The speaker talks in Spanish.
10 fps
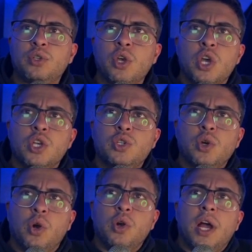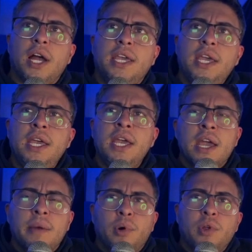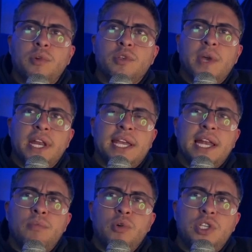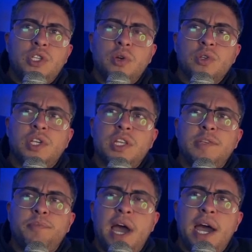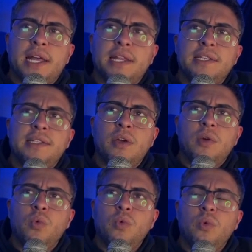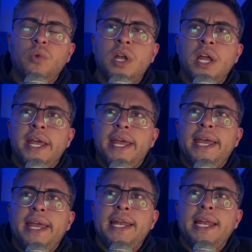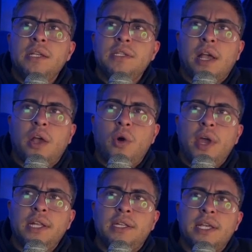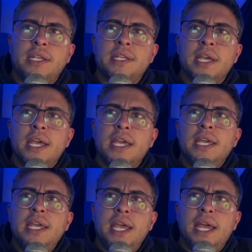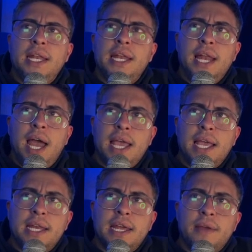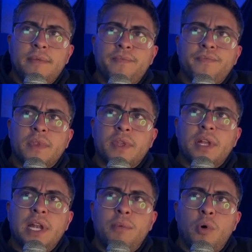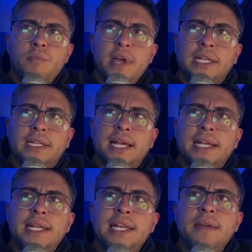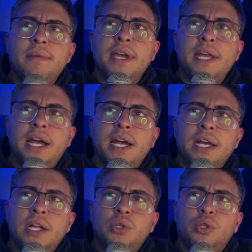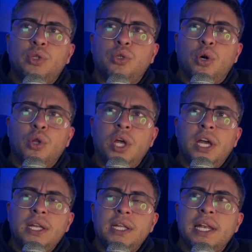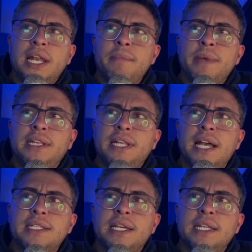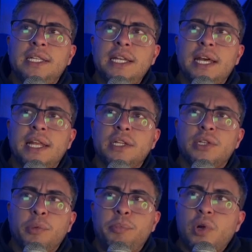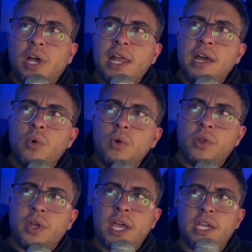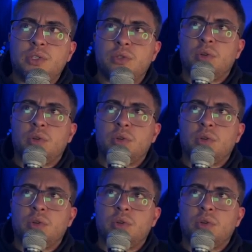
son. Aquí podemos ver que la munición se dispara desde un eh, lanzacohetes y en el aire la bombeta libera toda la metralla que tiene adentro. Pero cada uno de estos,